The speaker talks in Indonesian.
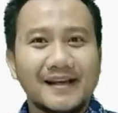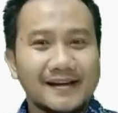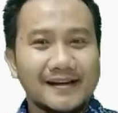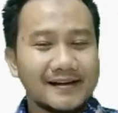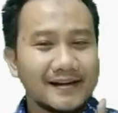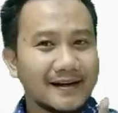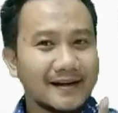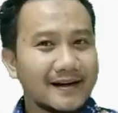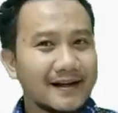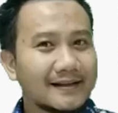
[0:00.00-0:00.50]

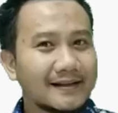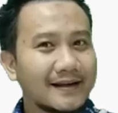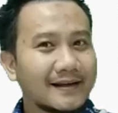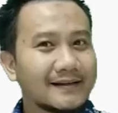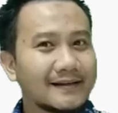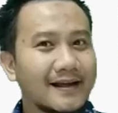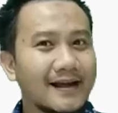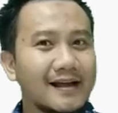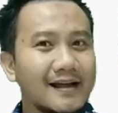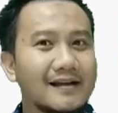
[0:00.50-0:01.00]
Dengar
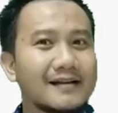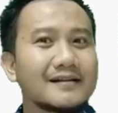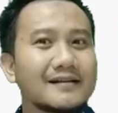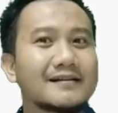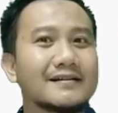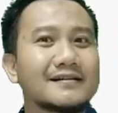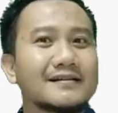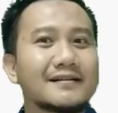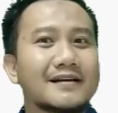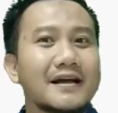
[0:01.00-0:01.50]
kata-kata
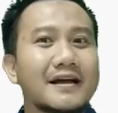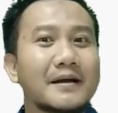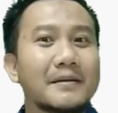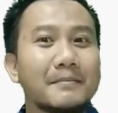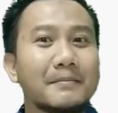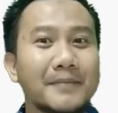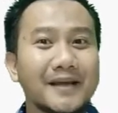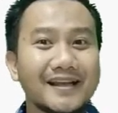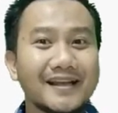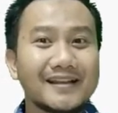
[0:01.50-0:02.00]

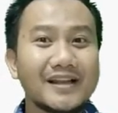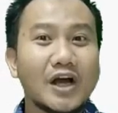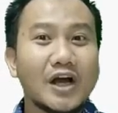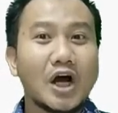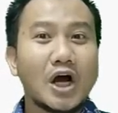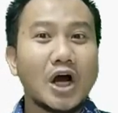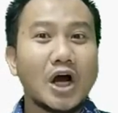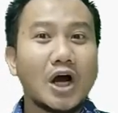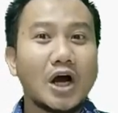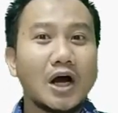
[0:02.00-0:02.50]

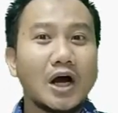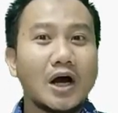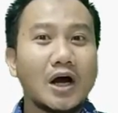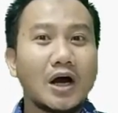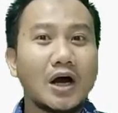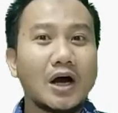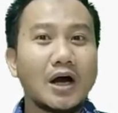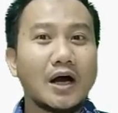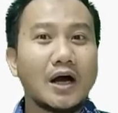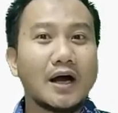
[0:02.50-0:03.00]
bit
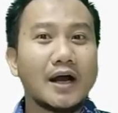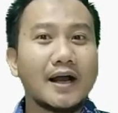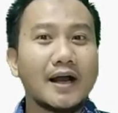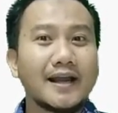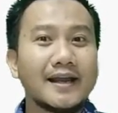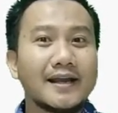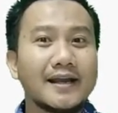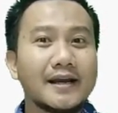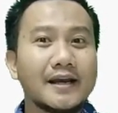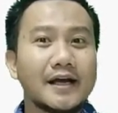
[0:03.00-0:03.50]

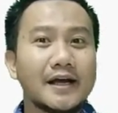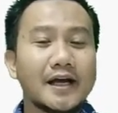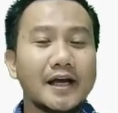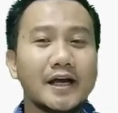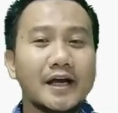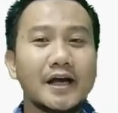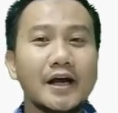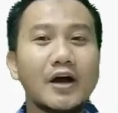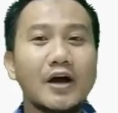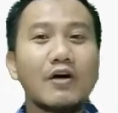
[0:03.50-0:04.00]
in the
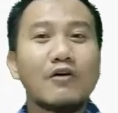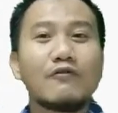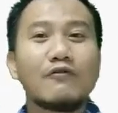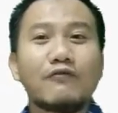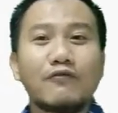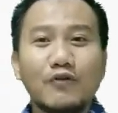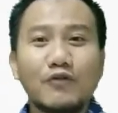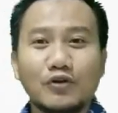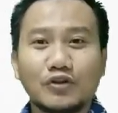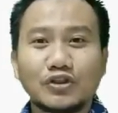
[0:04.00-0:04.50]

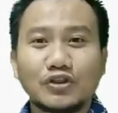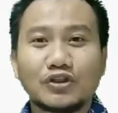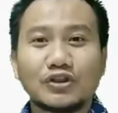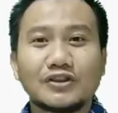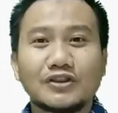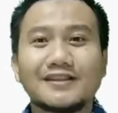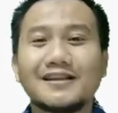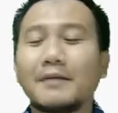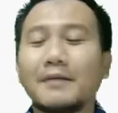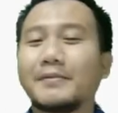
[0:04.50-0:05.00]

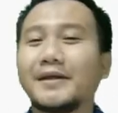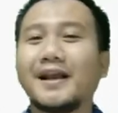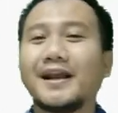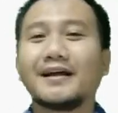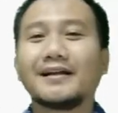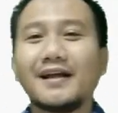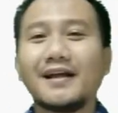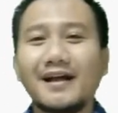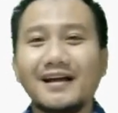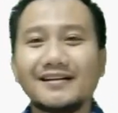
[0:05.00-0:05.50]
foot. Dia
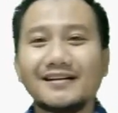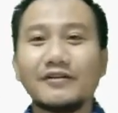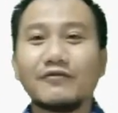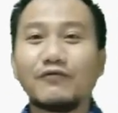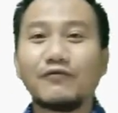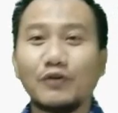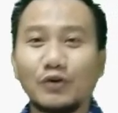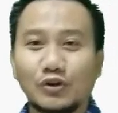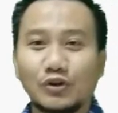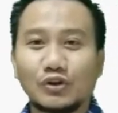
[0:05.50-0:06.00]
bilangnya in the
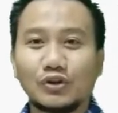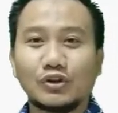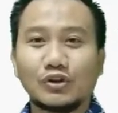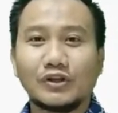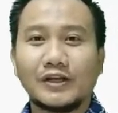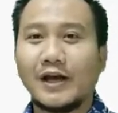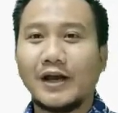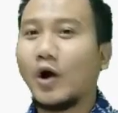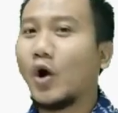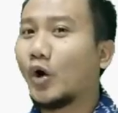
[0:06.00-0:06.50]
foot,
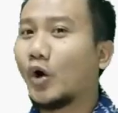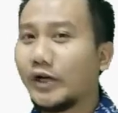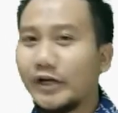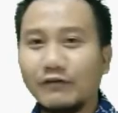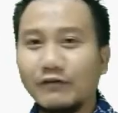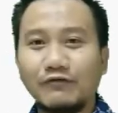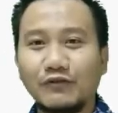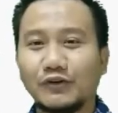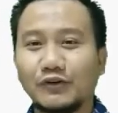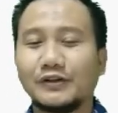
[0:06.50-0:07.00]
ya on
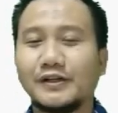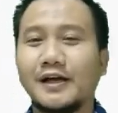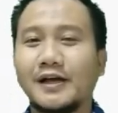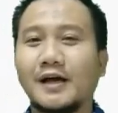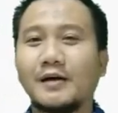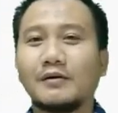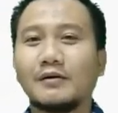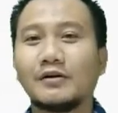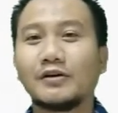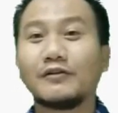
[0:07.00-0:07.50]
the foot
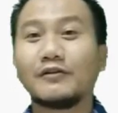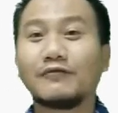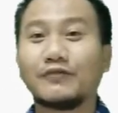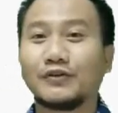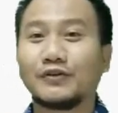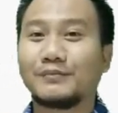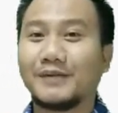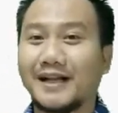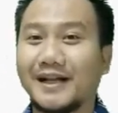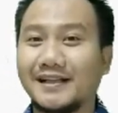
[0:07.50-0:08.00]
ya, on the
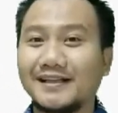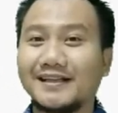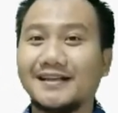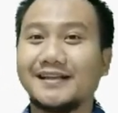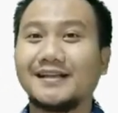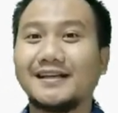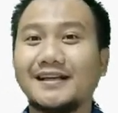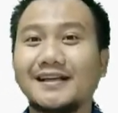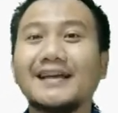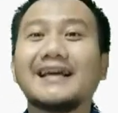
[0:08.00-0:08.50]
foot berarti
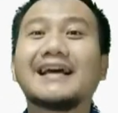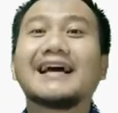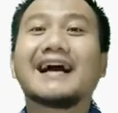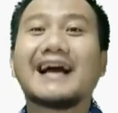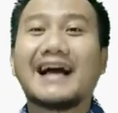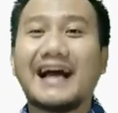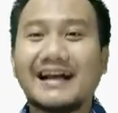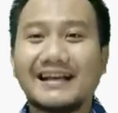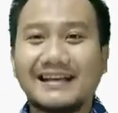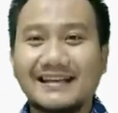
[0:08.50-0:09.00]
di
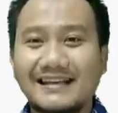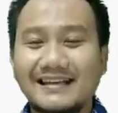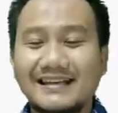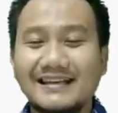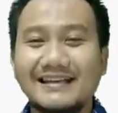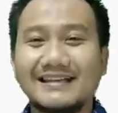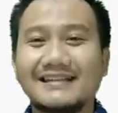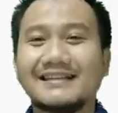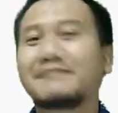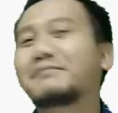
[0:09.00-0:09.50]

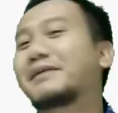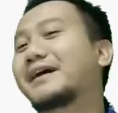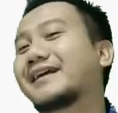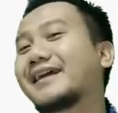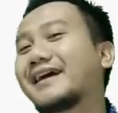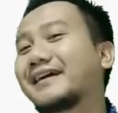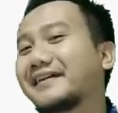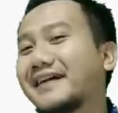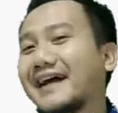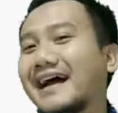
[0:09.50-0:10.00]
kaki, di
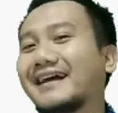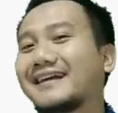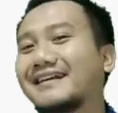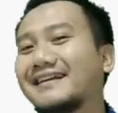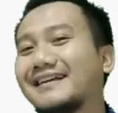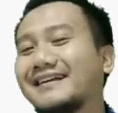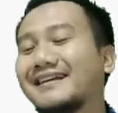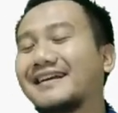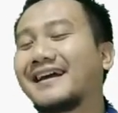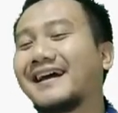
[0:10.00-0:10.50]
bagian
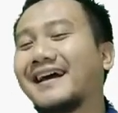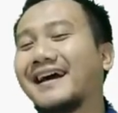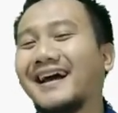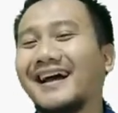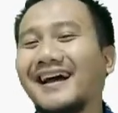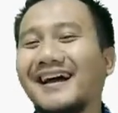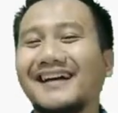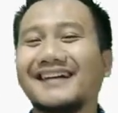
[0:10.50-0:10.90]
kaki ya.